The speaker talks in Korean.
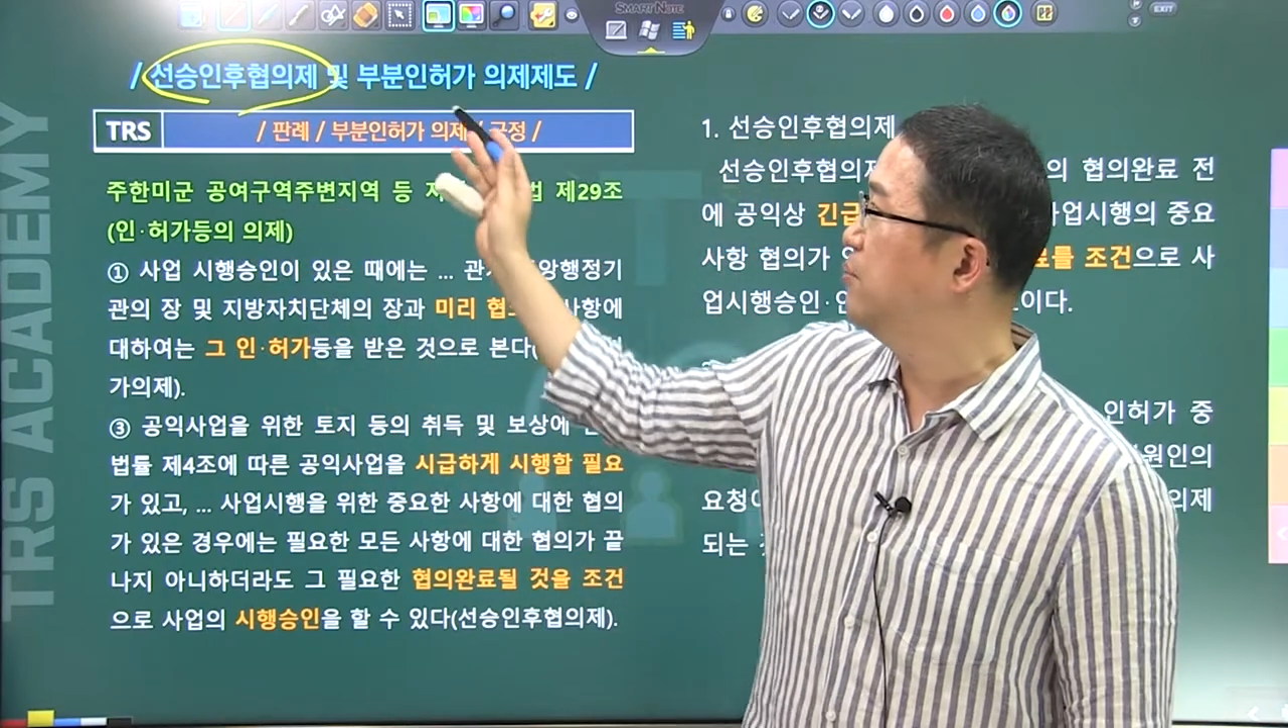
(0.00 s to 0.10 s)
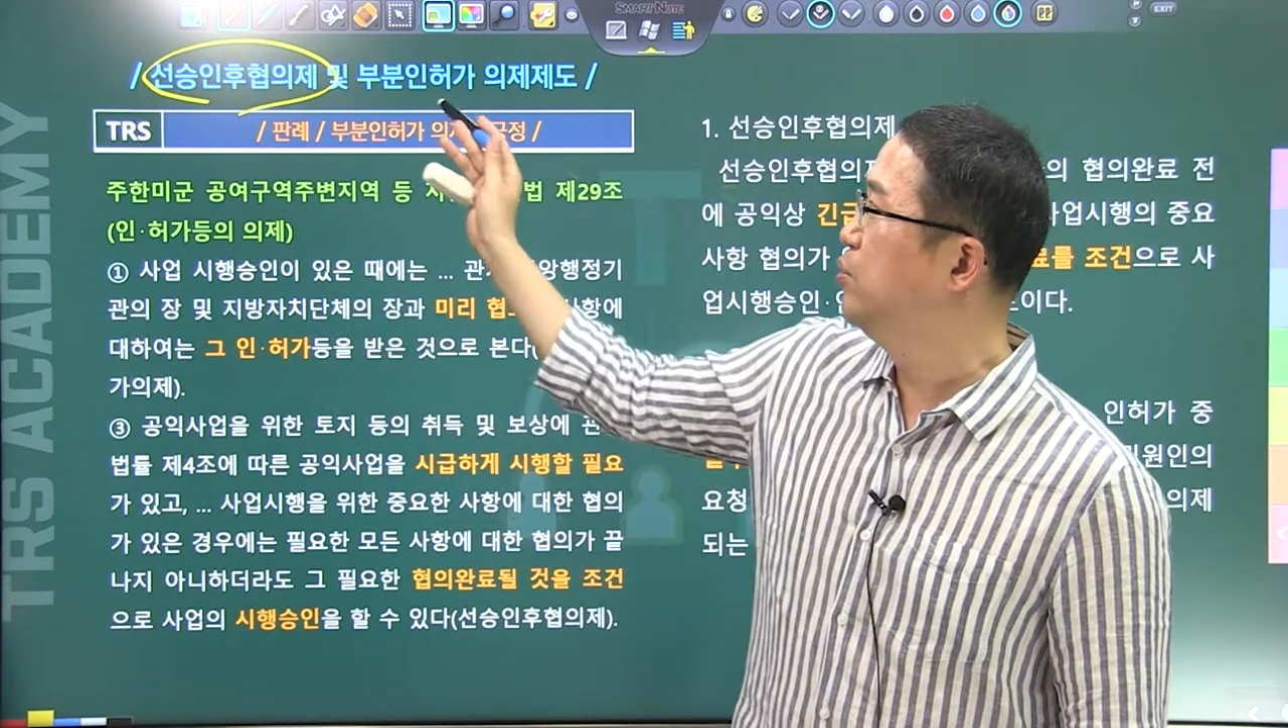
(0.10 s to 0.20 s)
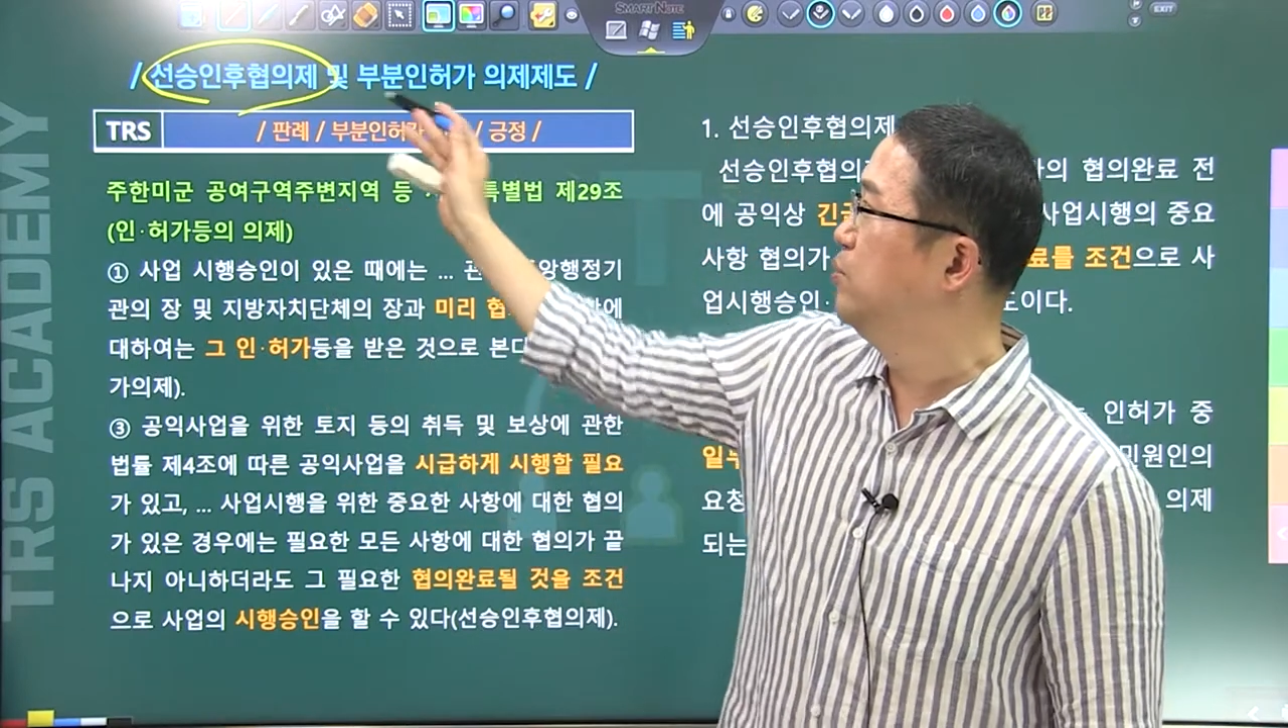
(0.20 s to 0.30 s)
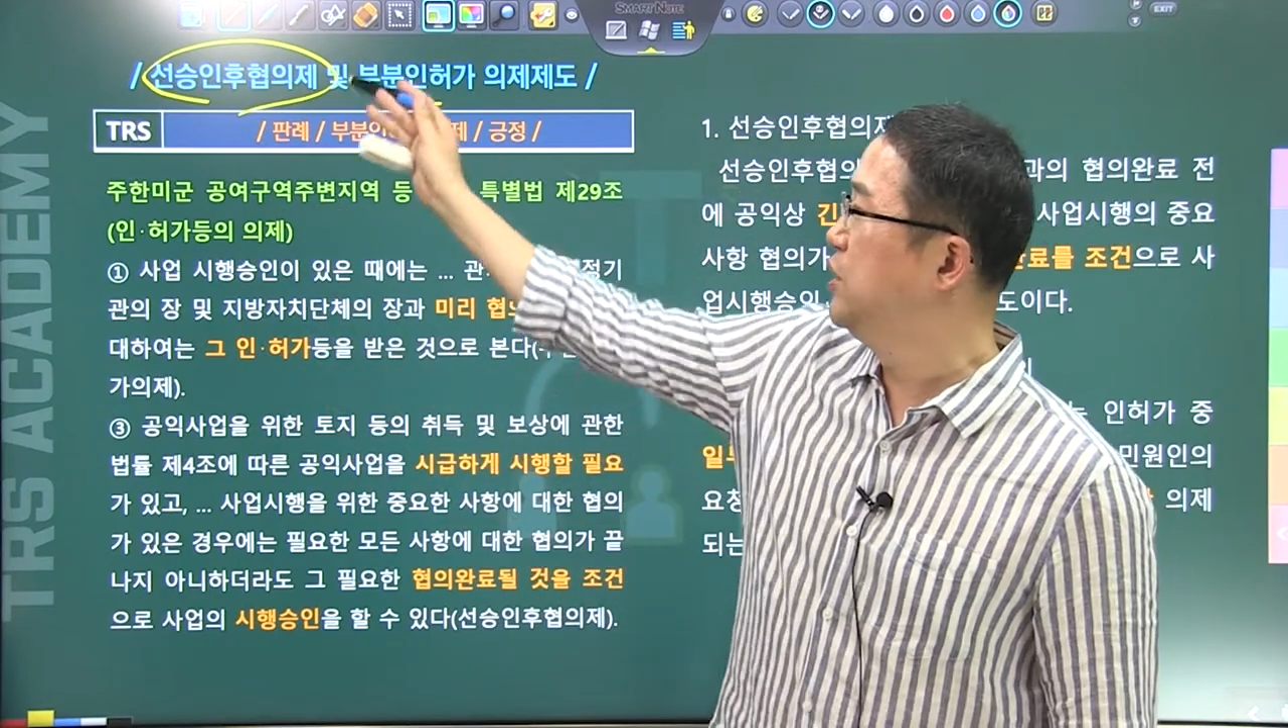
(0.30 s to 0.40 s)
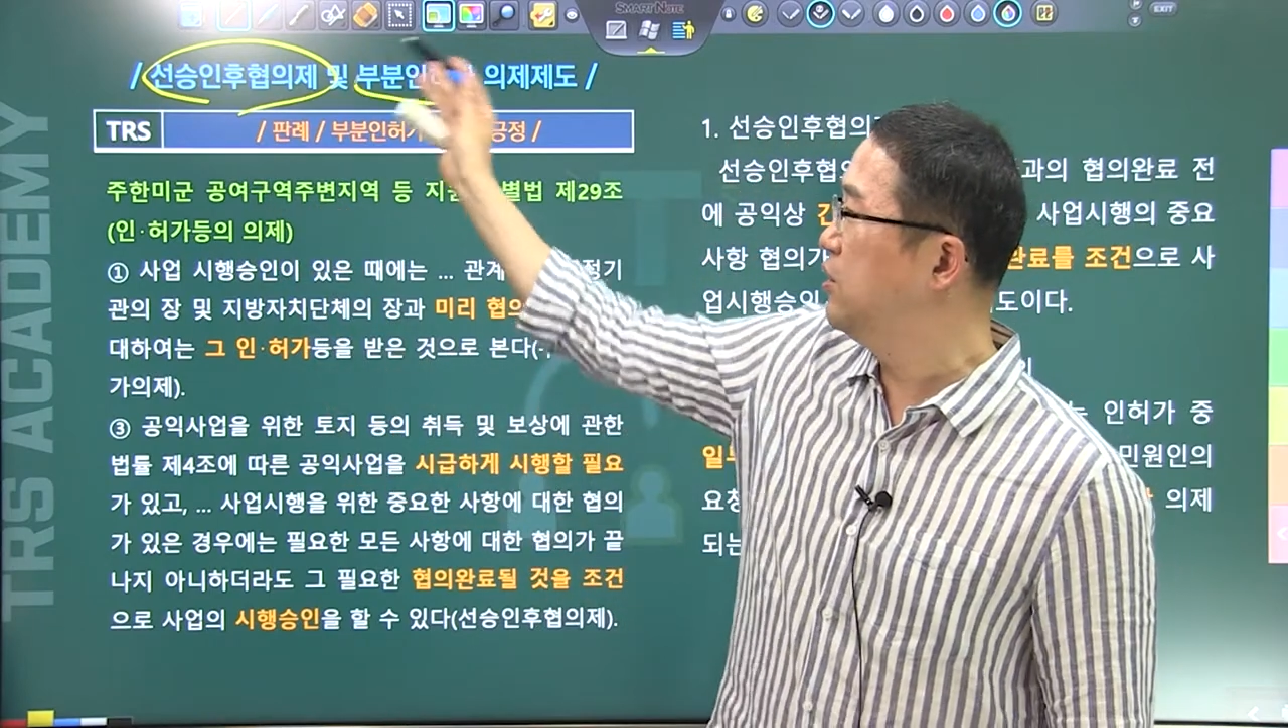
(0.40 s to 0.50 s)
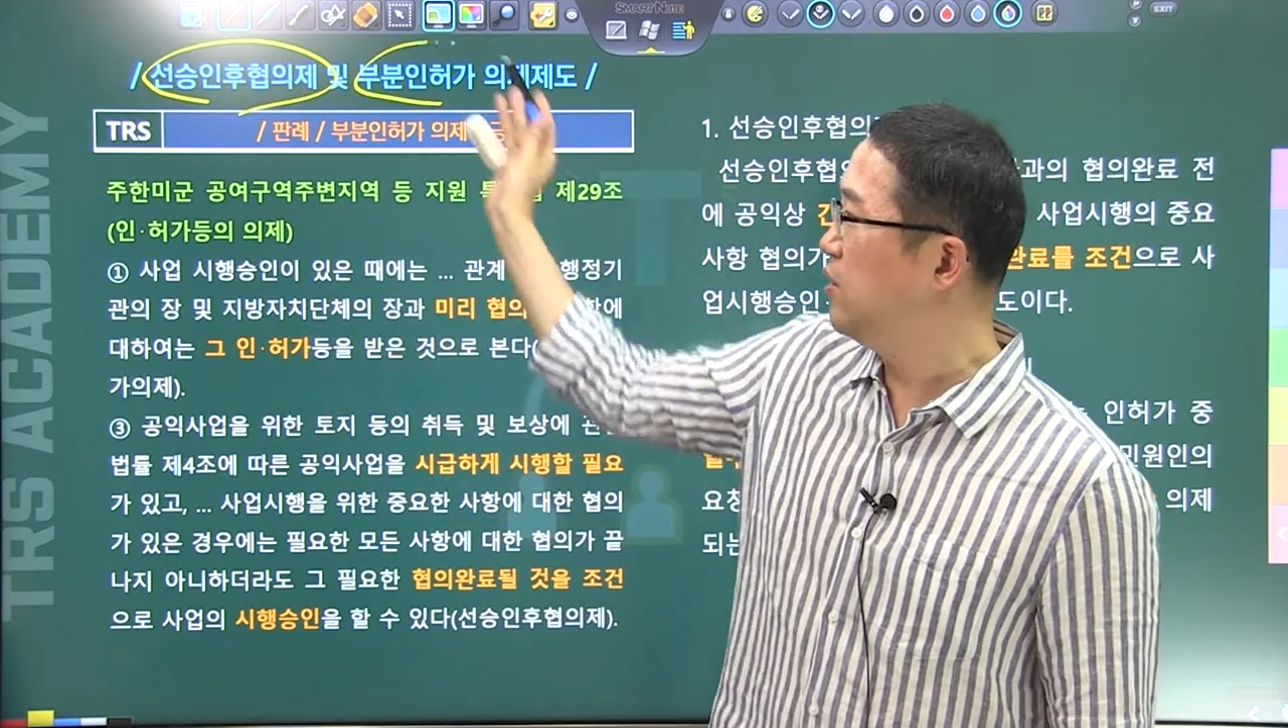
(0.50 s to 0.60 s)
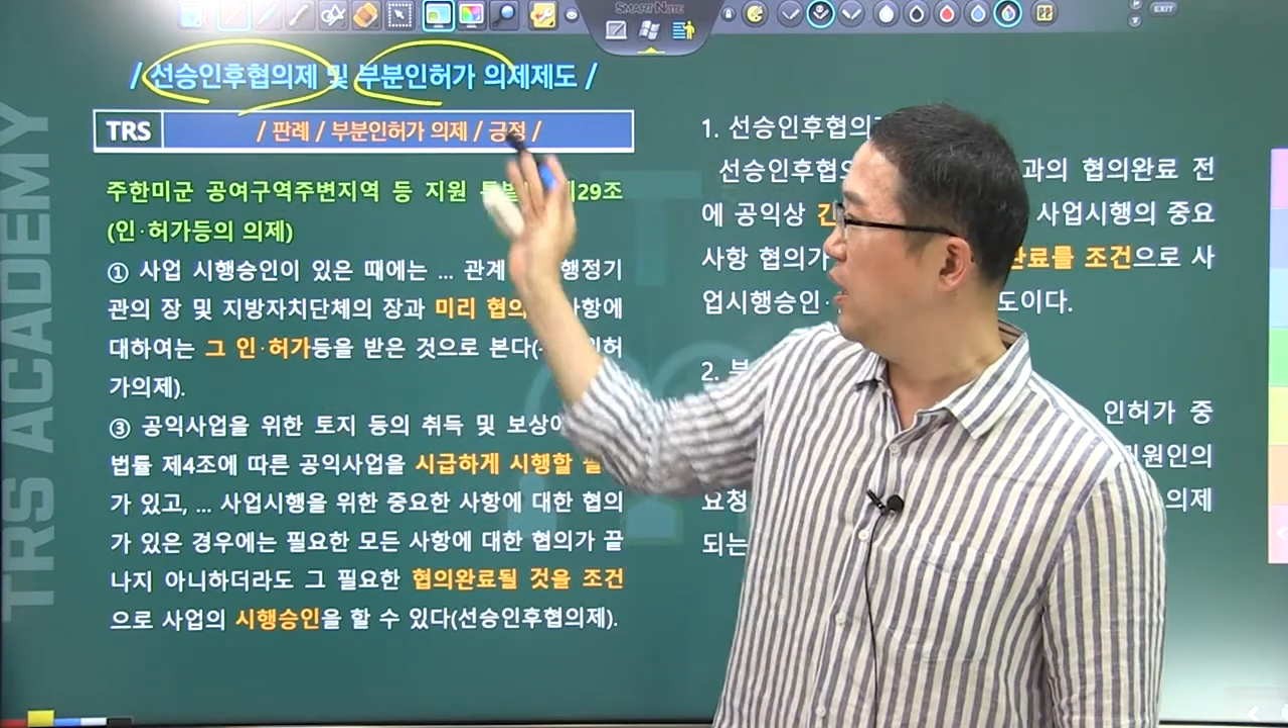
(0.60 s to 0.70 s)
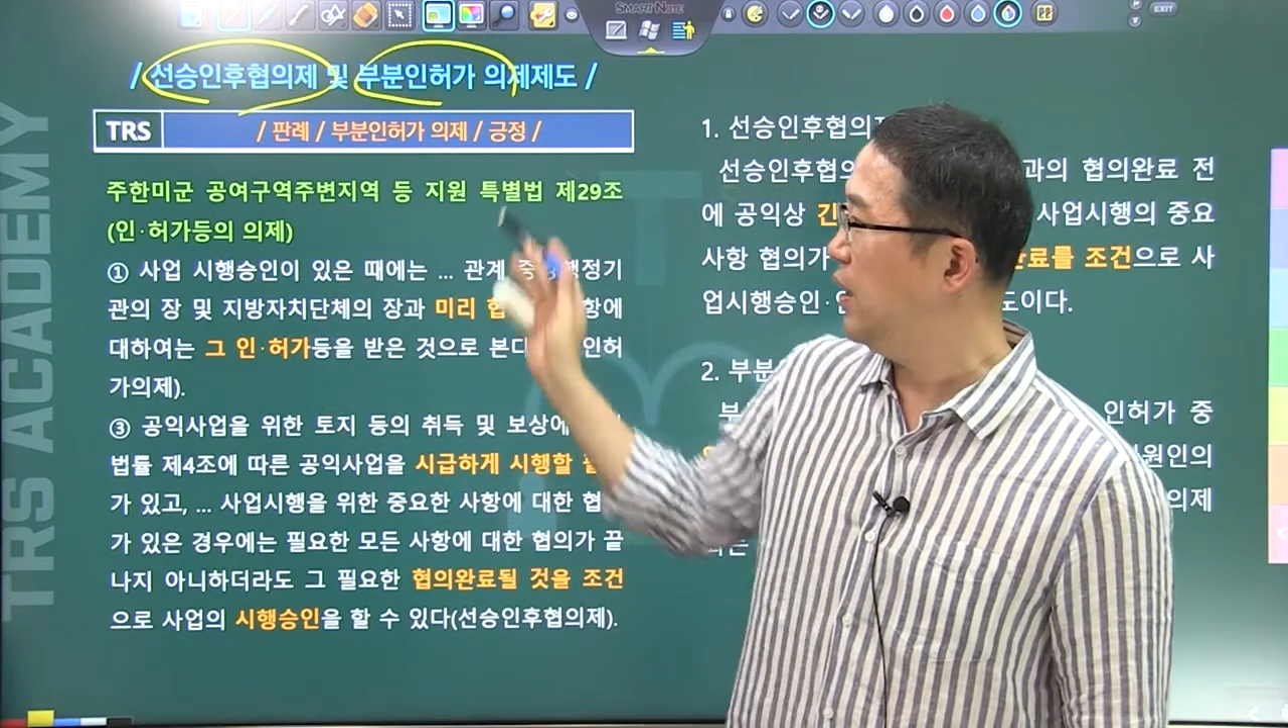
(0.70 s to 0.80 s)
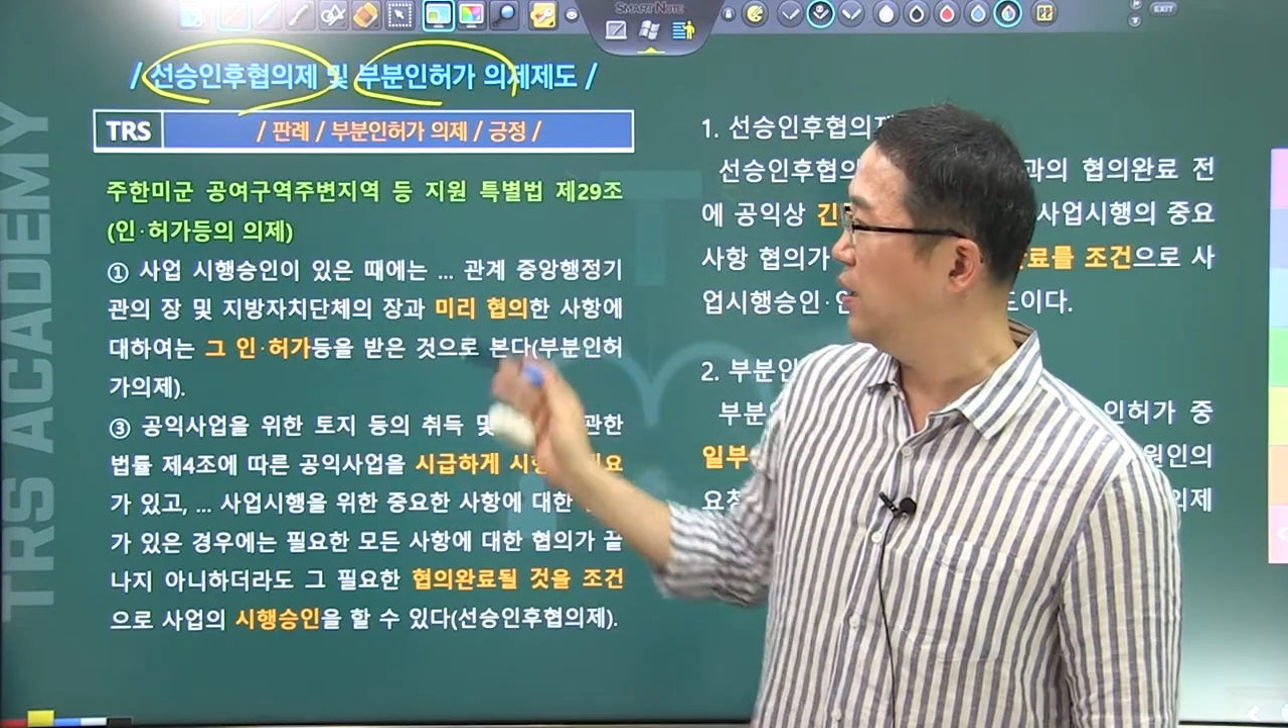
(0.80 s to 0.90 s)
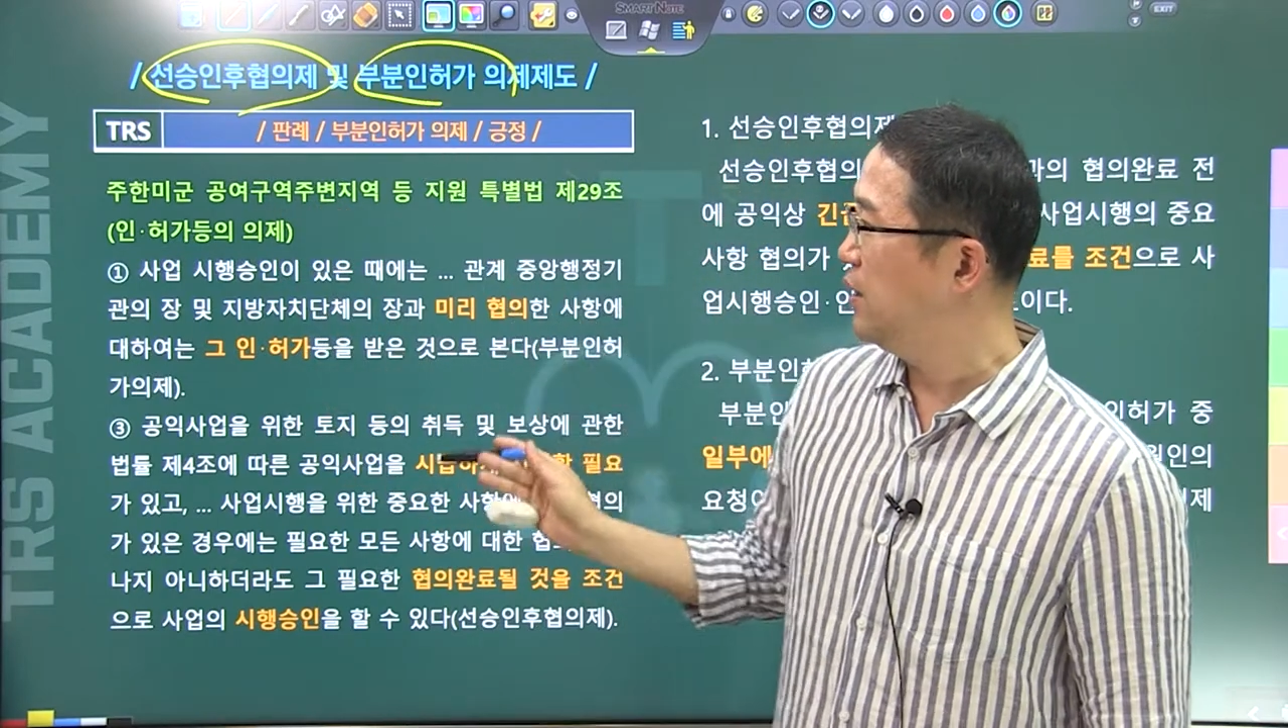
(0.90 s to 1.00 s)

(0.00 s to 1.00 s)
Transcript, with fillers: 부분인허가